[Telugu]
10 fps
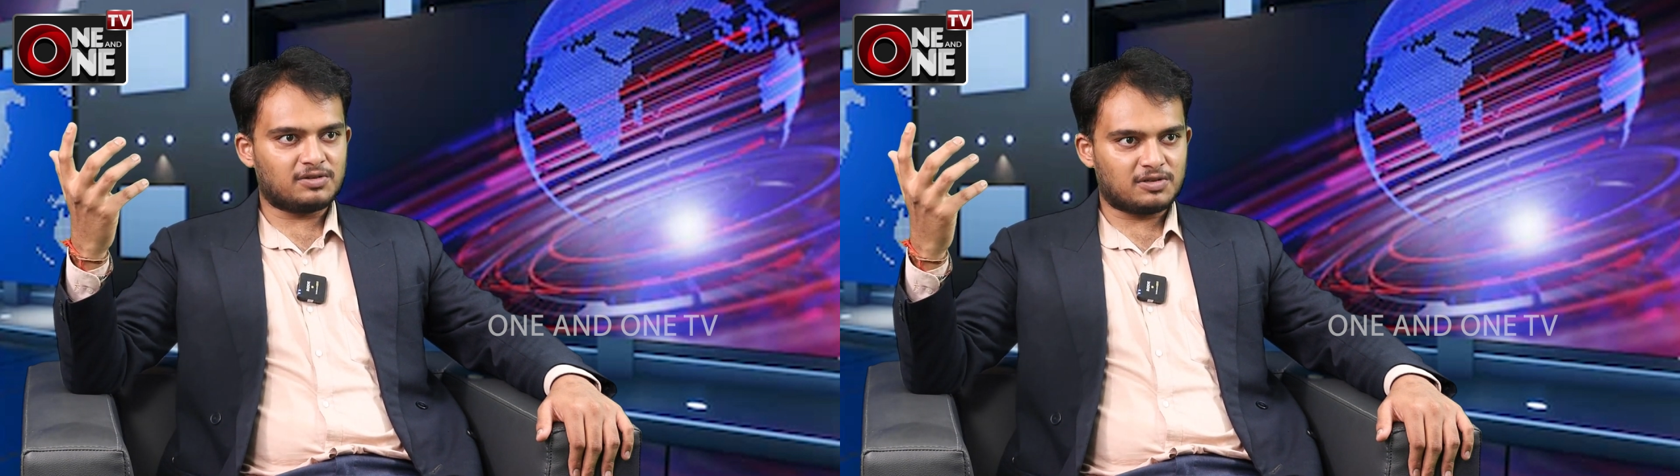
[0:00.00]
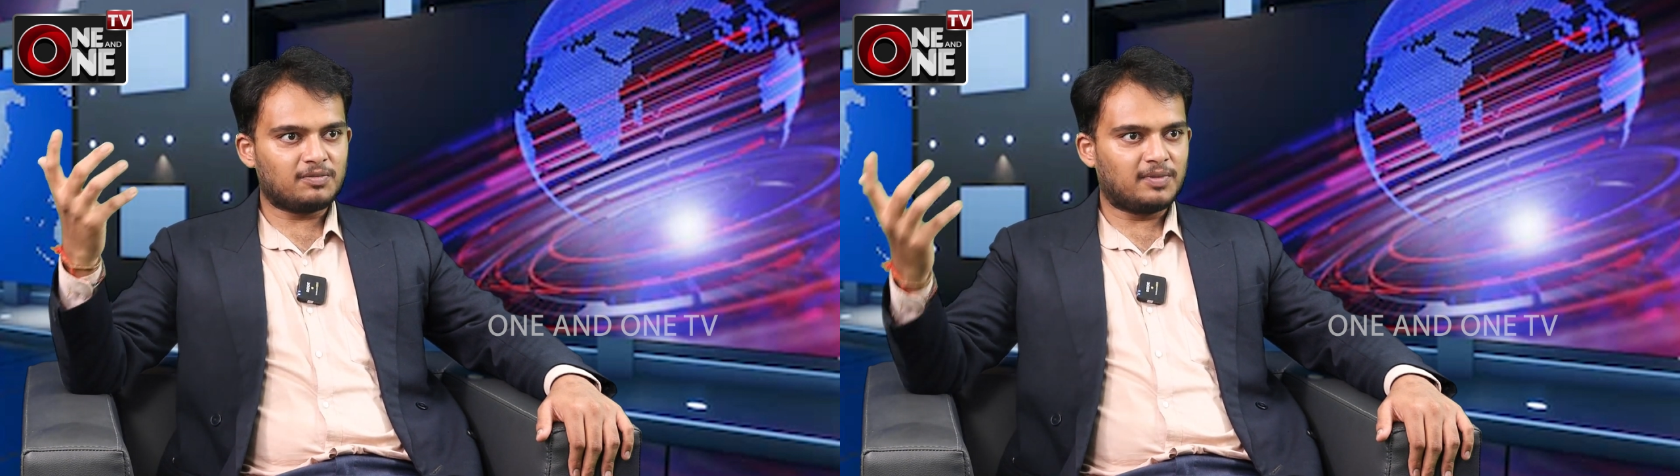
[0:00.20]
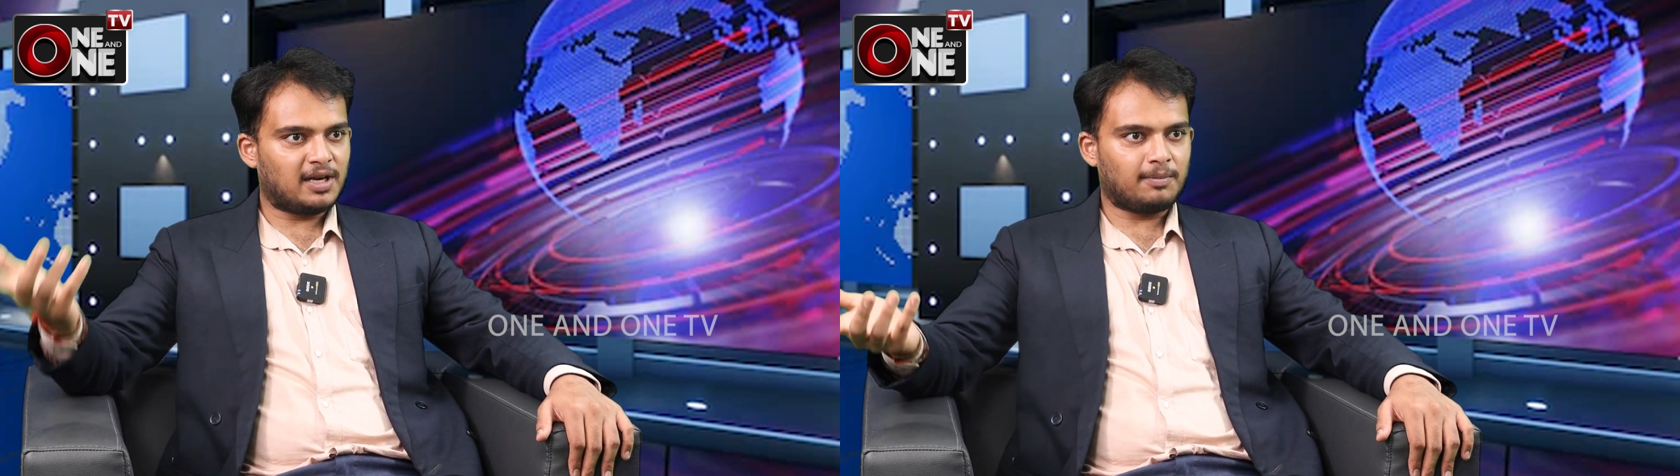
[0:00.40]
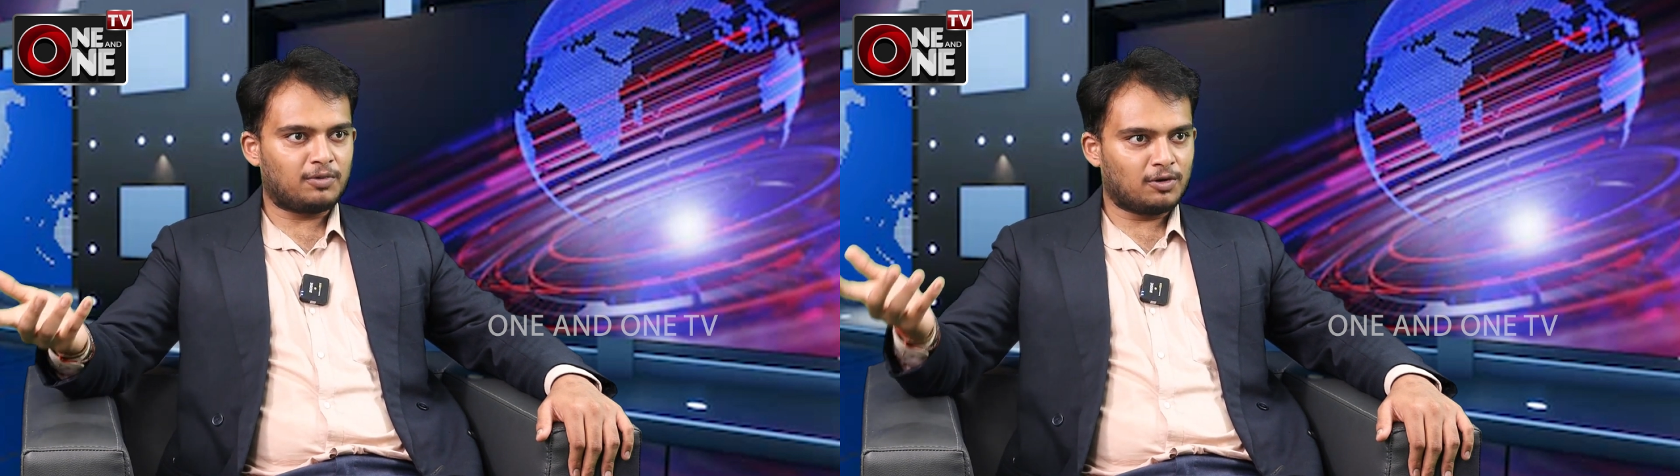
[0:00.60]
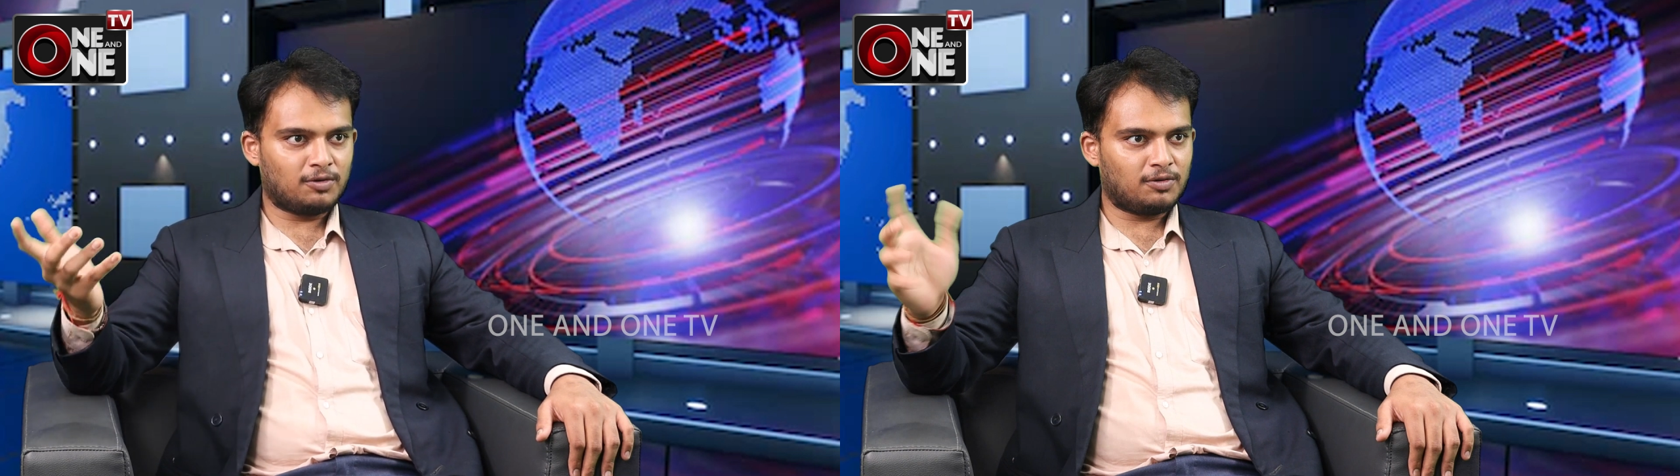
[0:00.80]
చూసాం మీరు
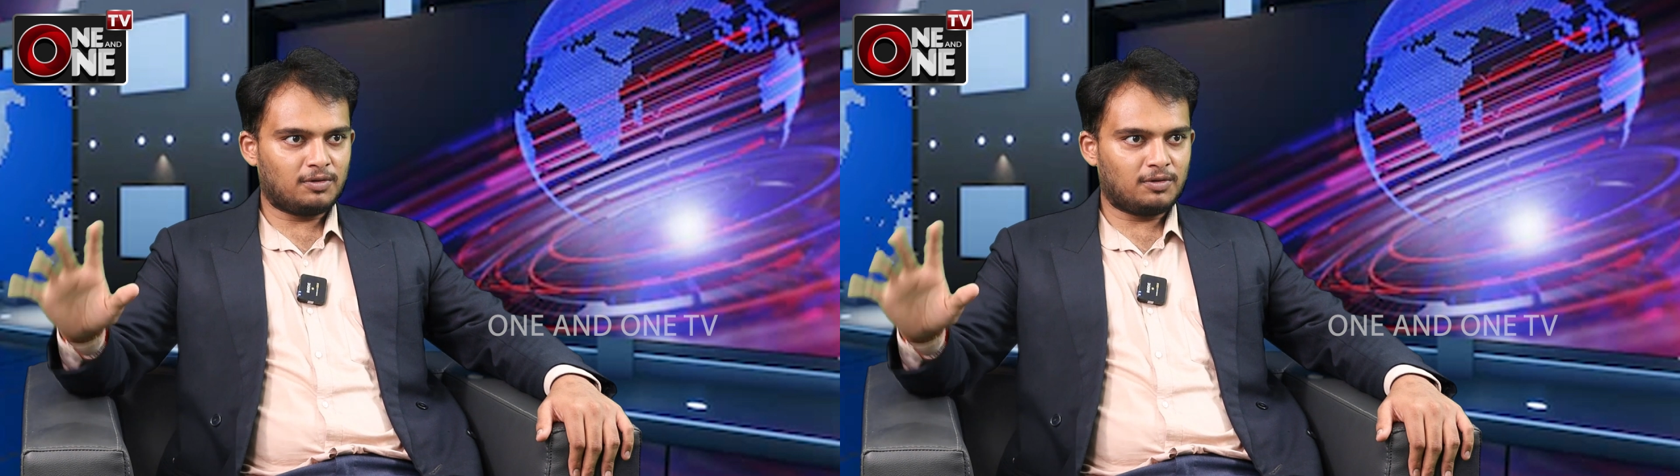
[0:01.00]
ఇప్పుడు